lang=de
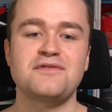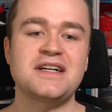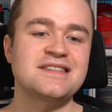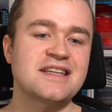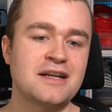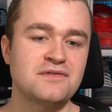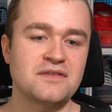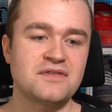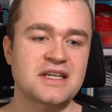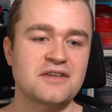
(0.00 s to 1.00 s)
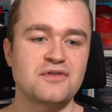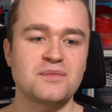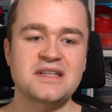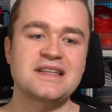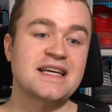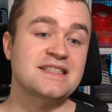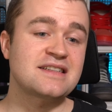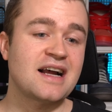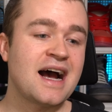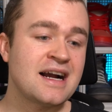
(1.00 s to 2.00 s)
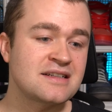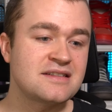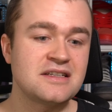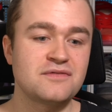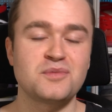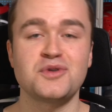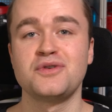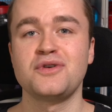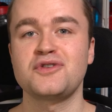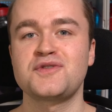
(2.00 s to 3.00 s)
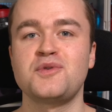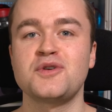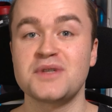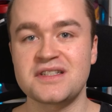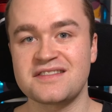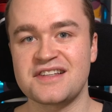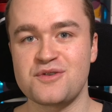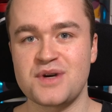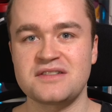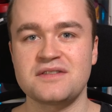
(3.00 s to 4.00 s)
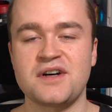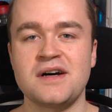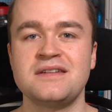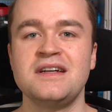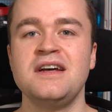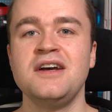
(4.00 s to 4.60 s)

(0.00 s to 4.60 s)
weil es hier einfach wirklich für mich der erste aktive Berührungspunkt mit der Silhouette war